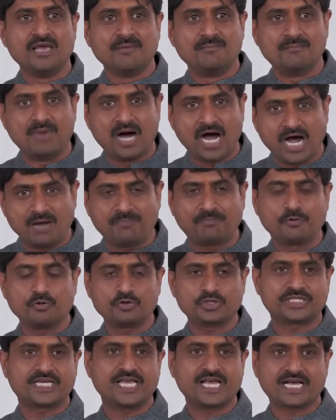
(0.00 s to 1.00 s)

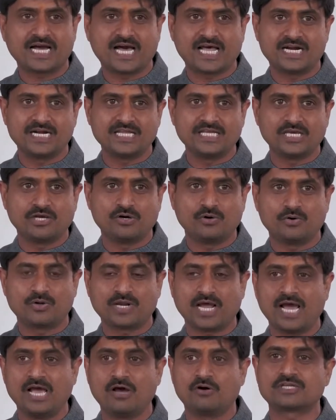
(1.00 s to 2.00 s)
महापुरुष के कारण ये हो
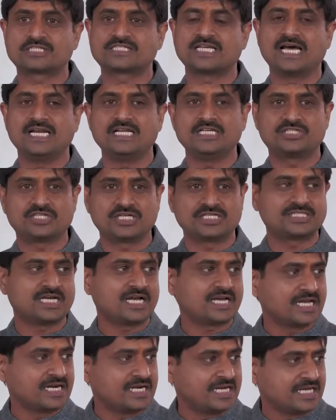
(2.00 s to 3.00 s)
रहा है और सारी चर्चा
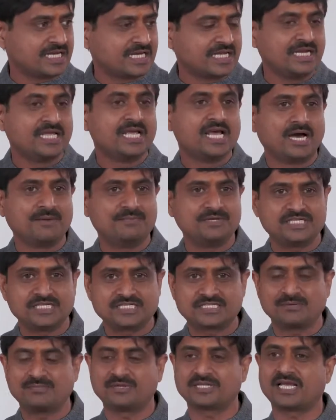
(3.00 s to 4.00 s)
करने के लिए अभी
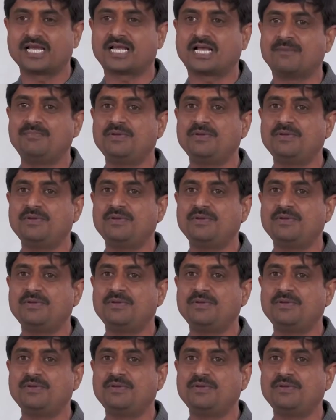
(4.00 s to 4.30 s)
जैसे बताया